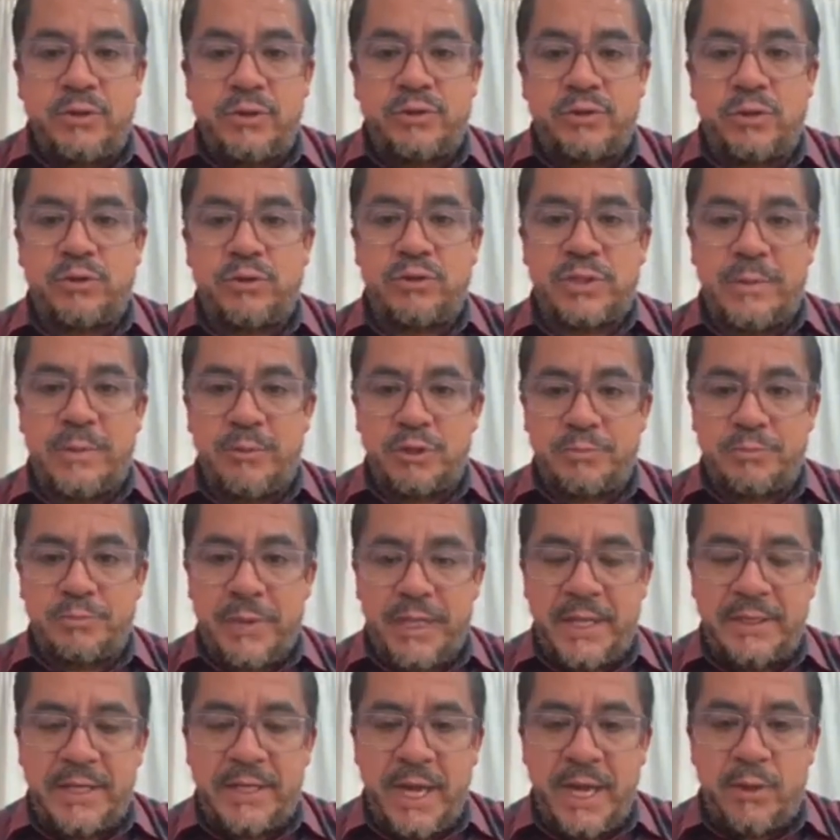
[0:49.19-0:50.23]
Nosotros
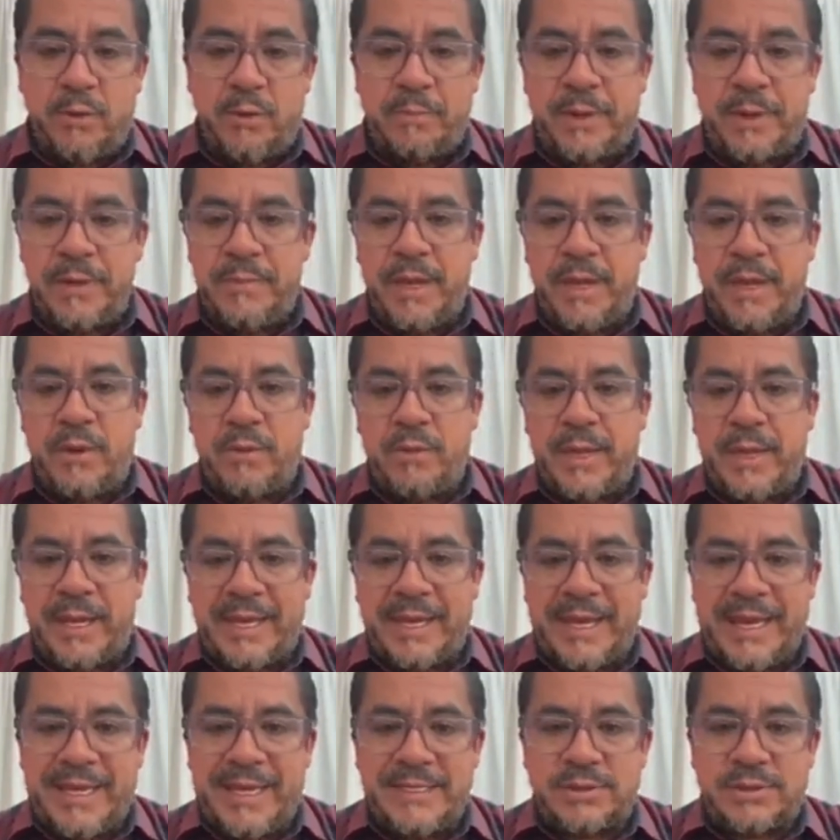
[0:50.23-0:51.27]
hemos planteado primero
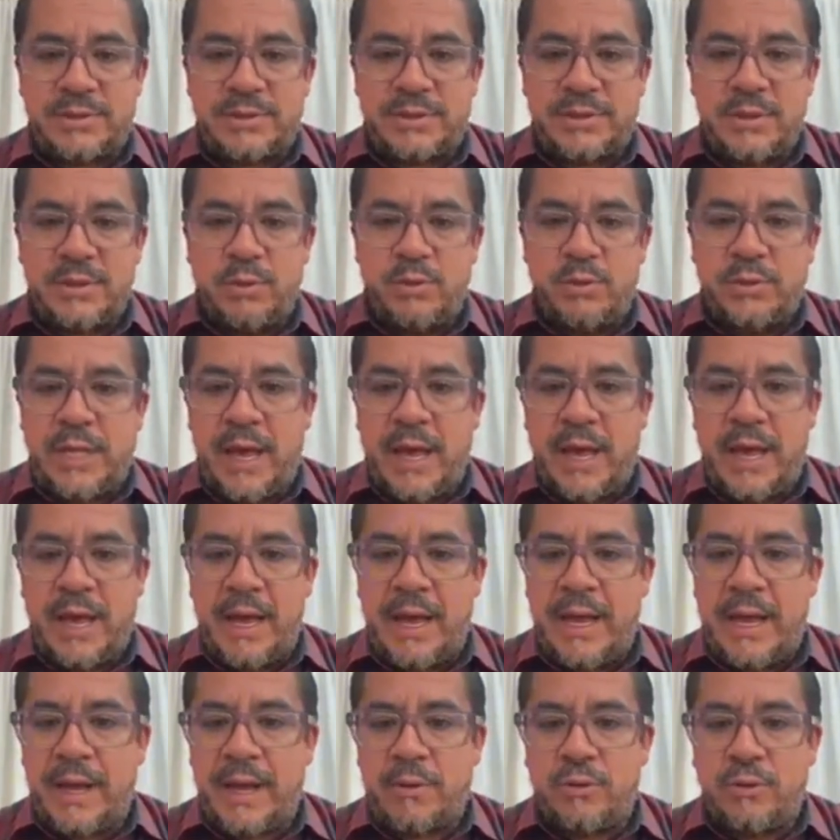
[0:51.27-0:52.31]
de que es
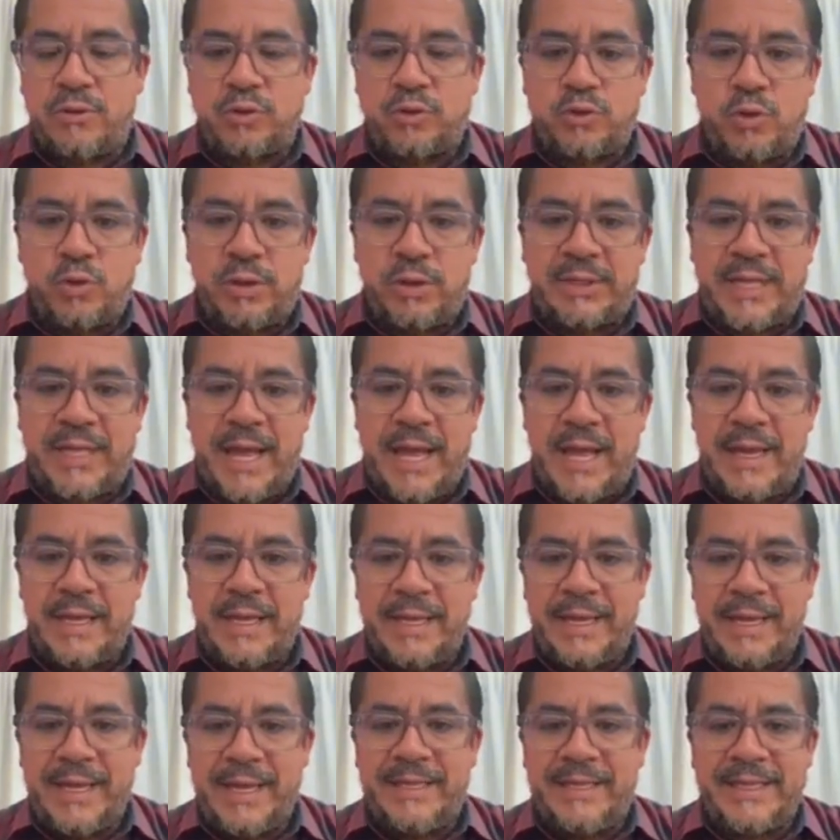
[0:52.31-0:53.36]
una
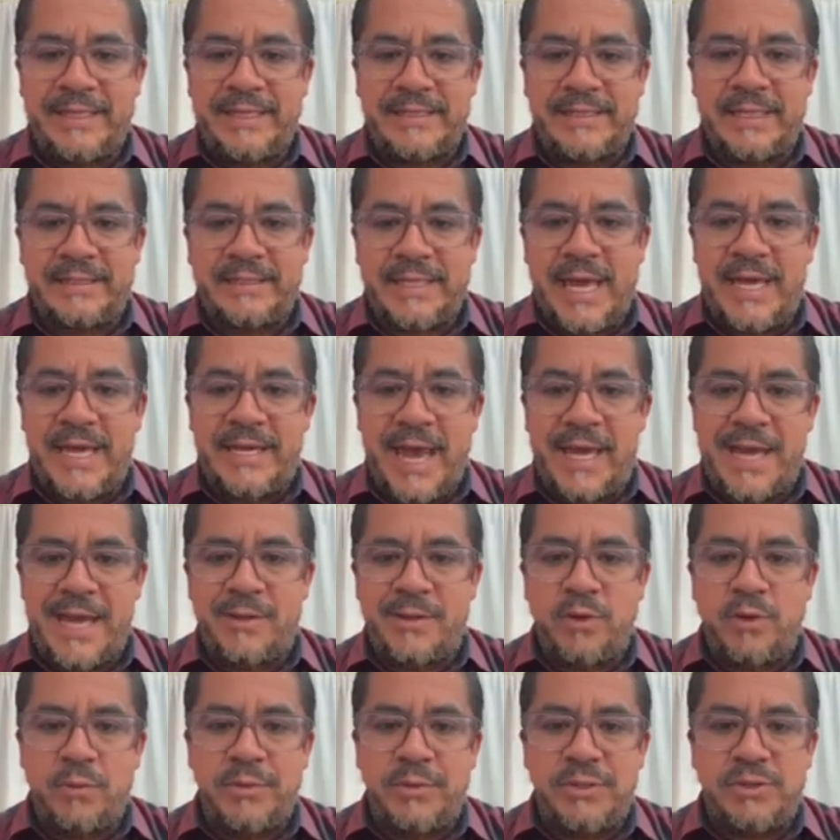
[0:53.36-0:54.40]
consulta
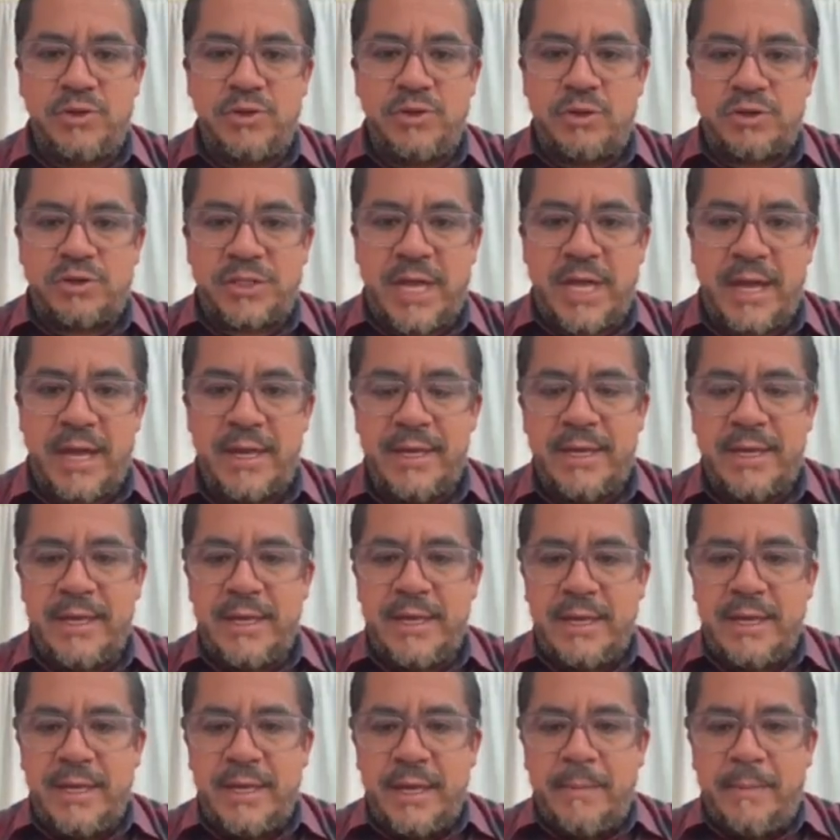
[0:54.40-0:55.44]
innecesaria, y inoficiosa,
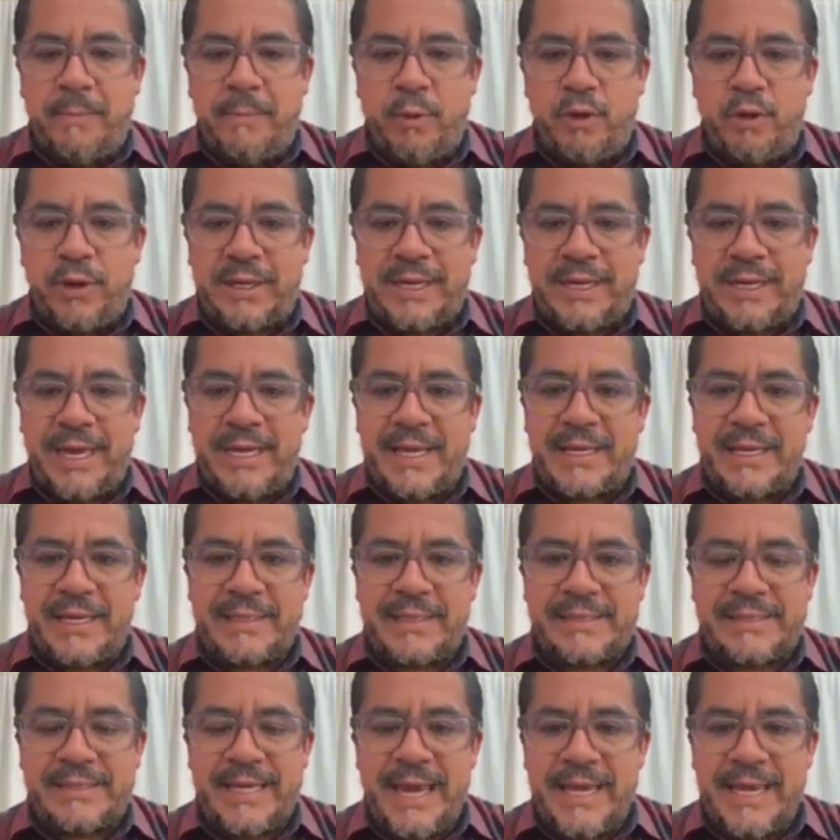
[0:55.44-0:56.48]
porque
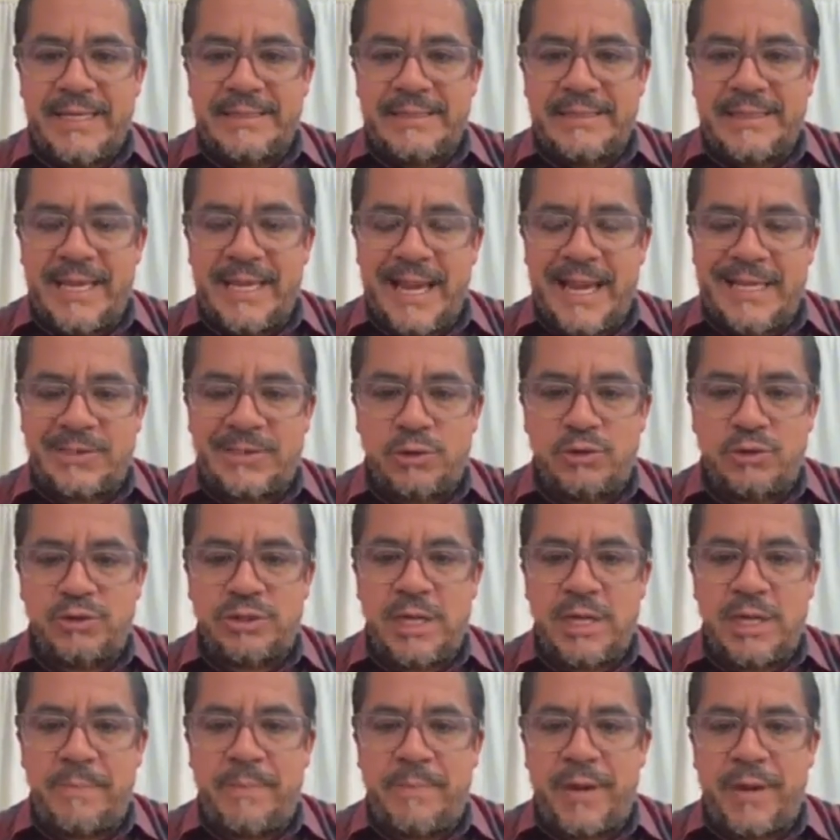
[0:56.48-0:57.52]
seis de las
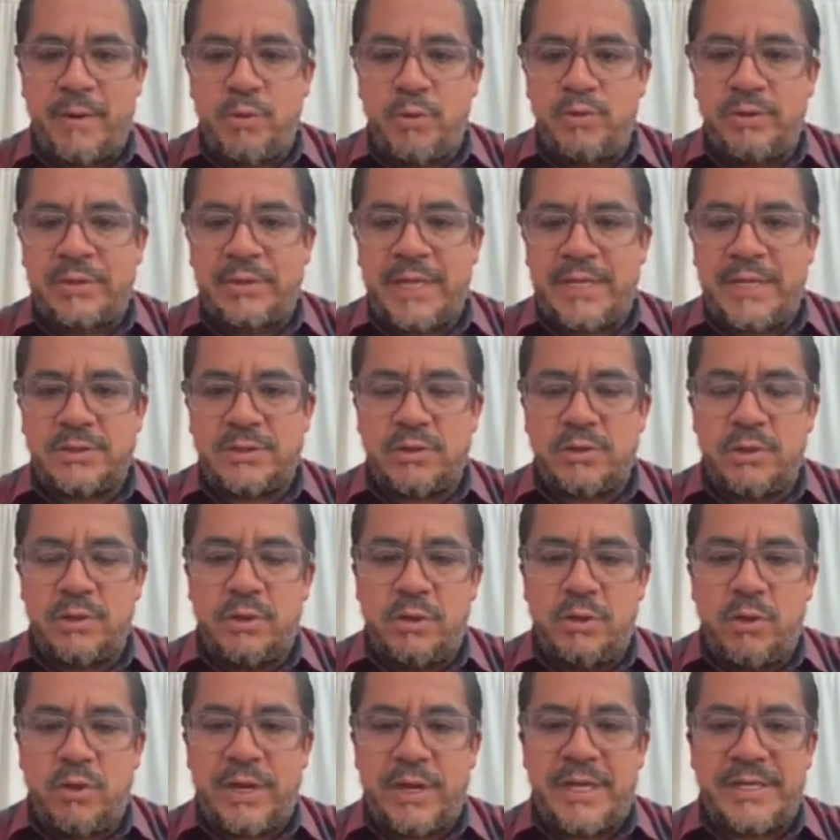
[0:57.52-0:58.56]
once
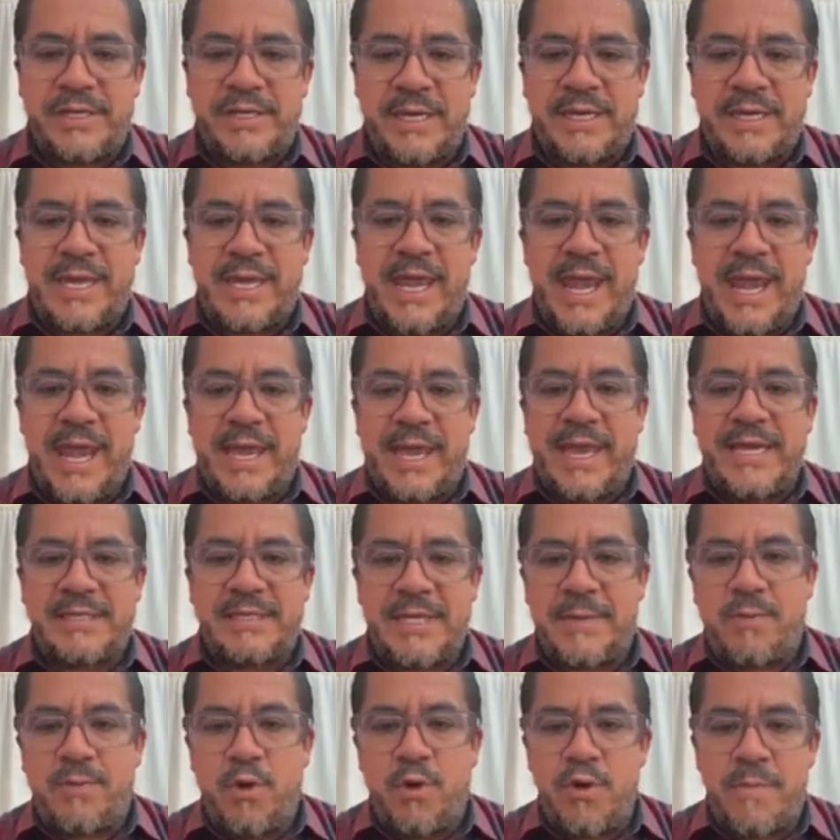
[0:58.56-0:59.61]
preguntas lo que requieren
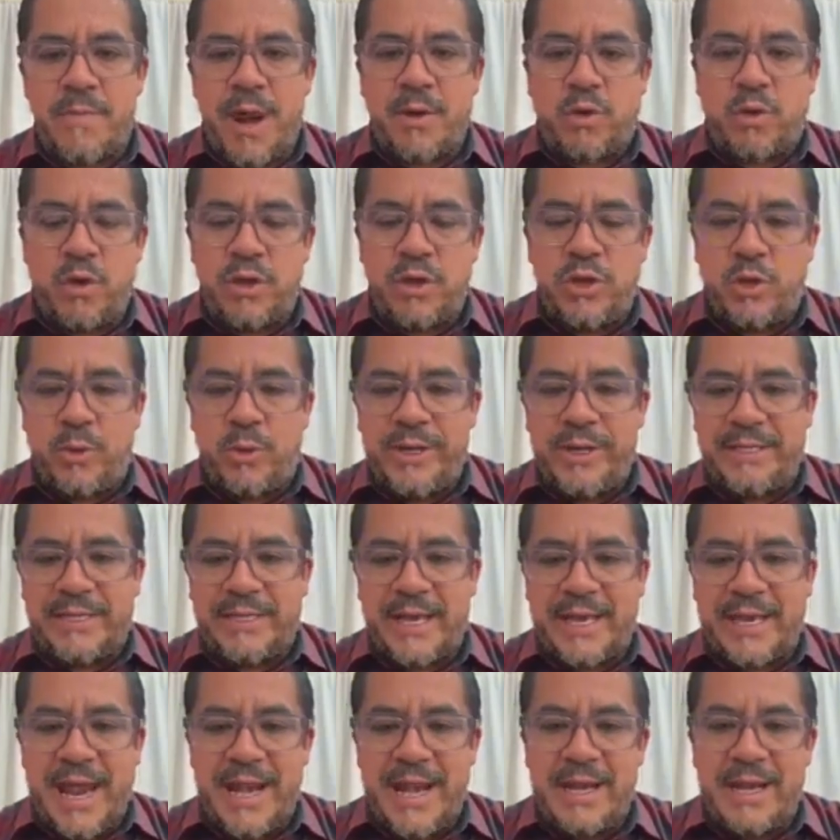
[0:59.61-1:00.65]
es reforma al Código
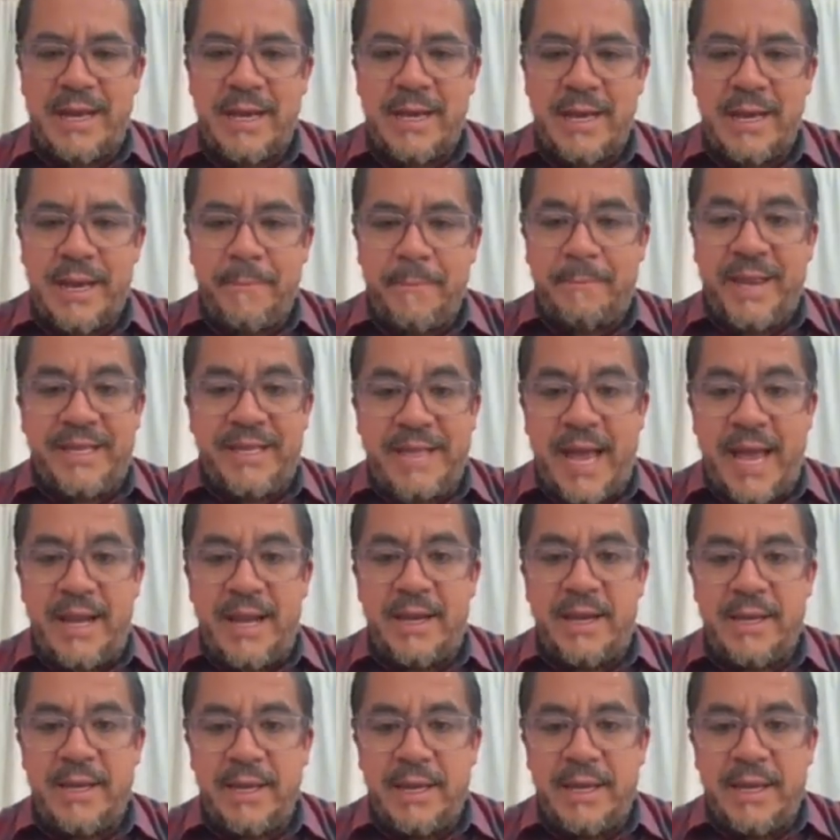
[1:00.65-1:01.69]
Integral
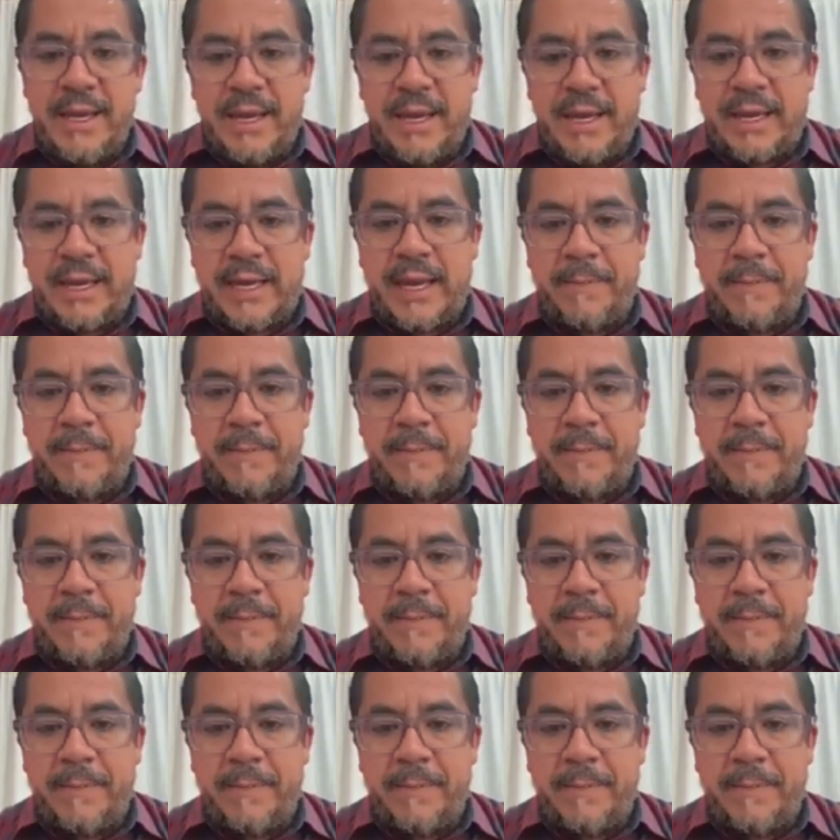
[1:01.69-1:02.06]
Penal.